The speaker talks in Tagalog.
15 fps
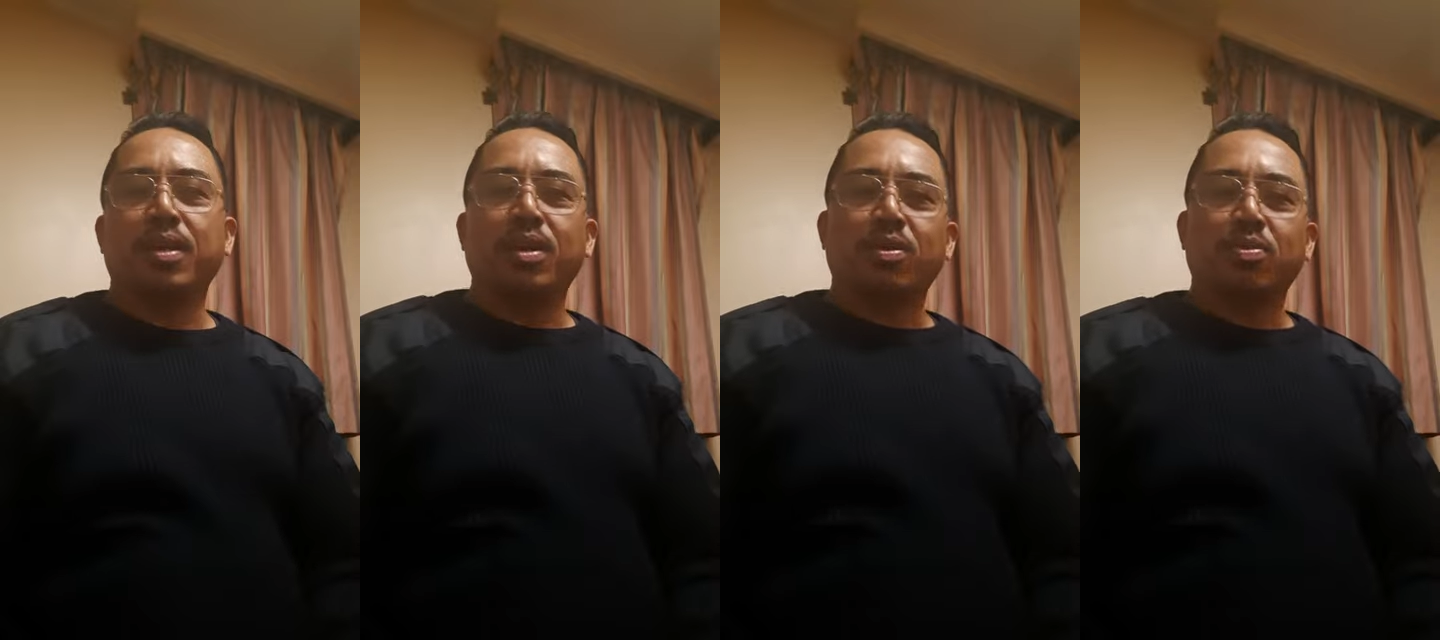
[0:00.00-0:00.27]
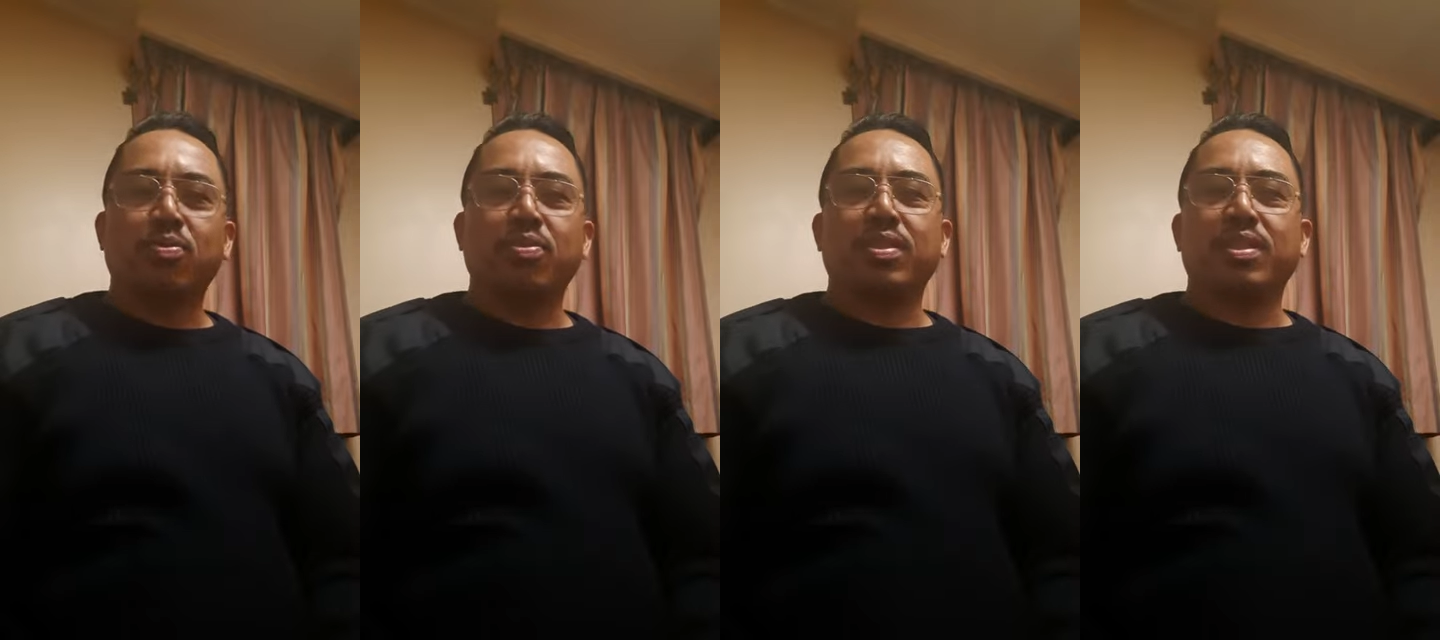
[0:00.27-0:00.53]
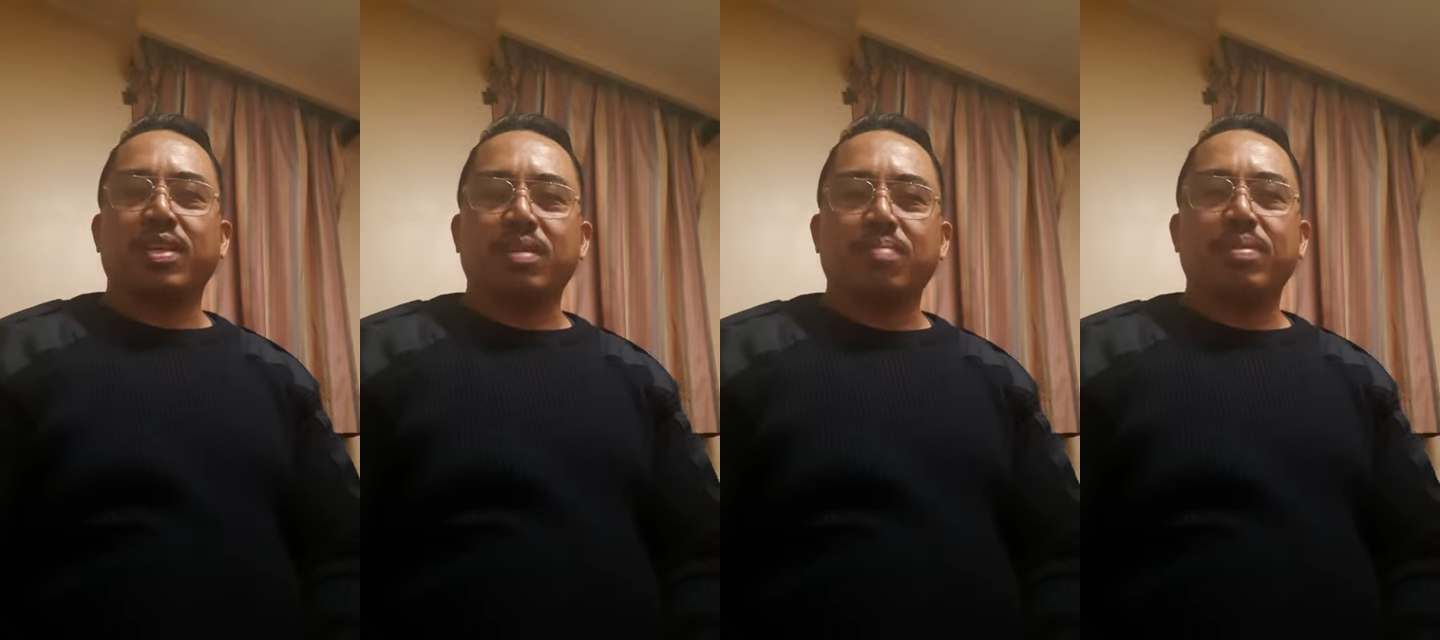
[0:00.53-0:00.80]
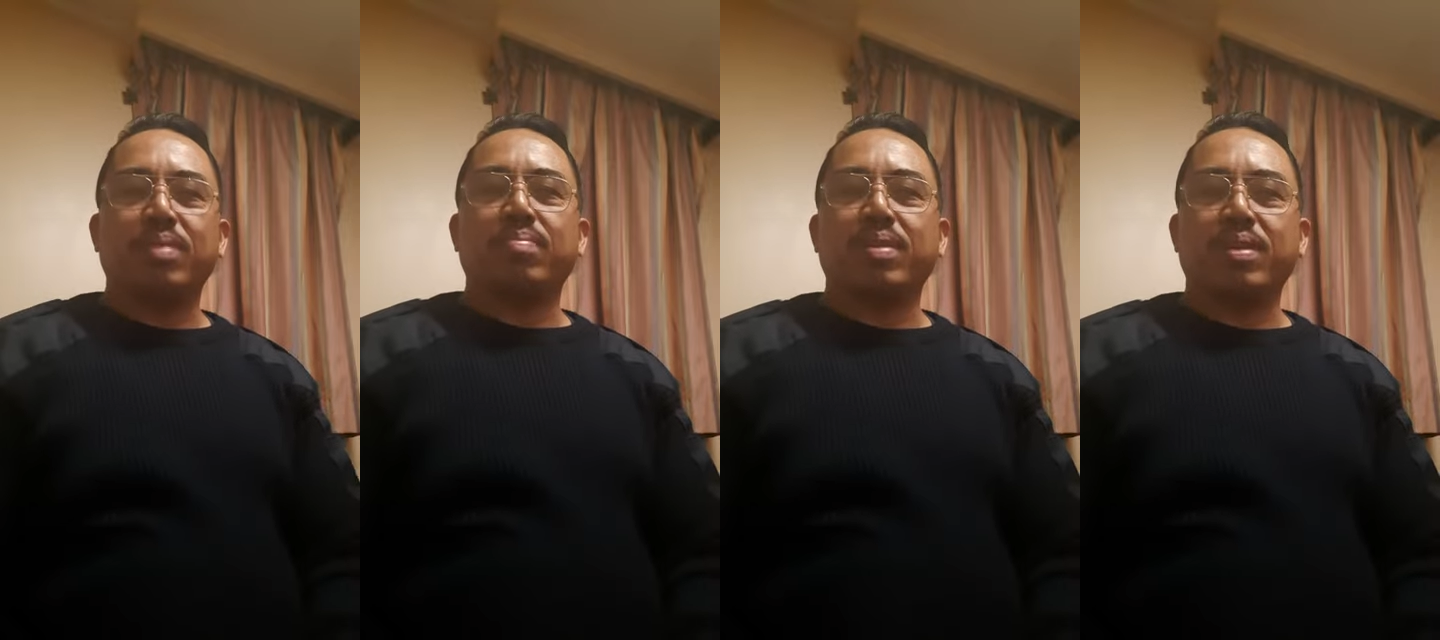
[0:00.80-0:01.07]
Kung hindi ka
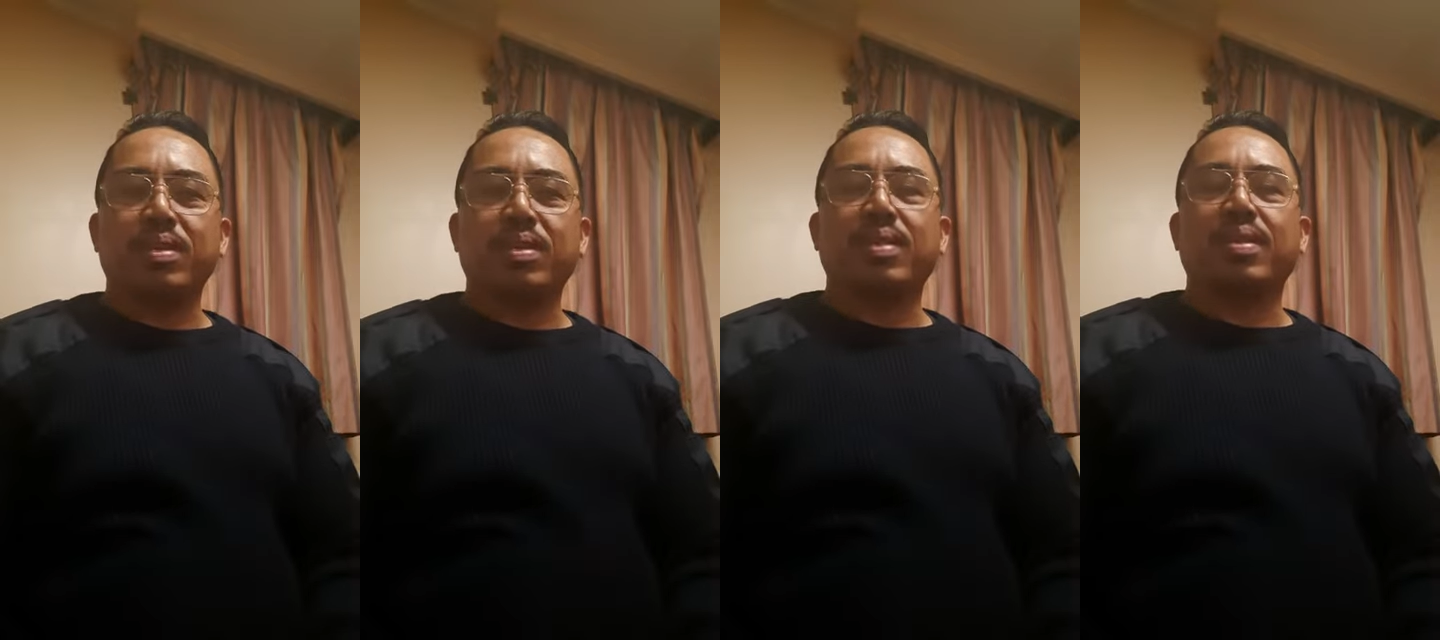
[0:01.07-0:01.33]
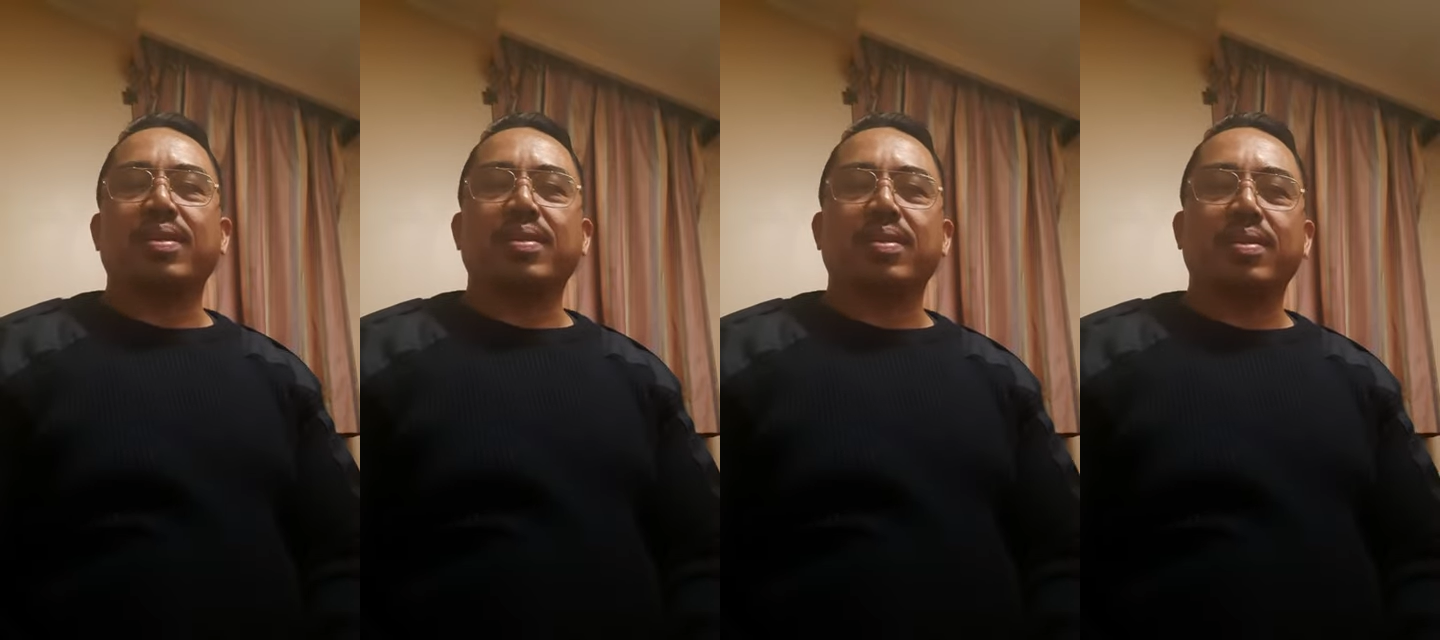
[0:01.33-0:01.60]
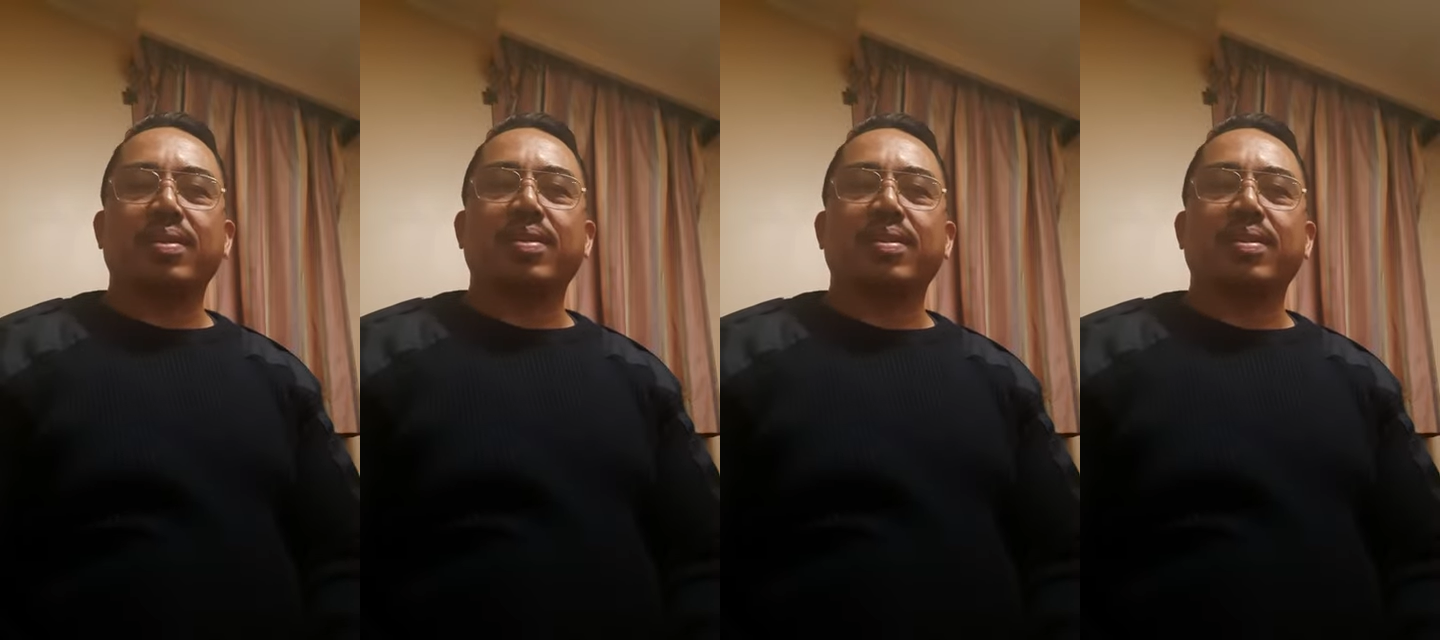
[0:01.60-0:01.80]
bibigyan ng uh,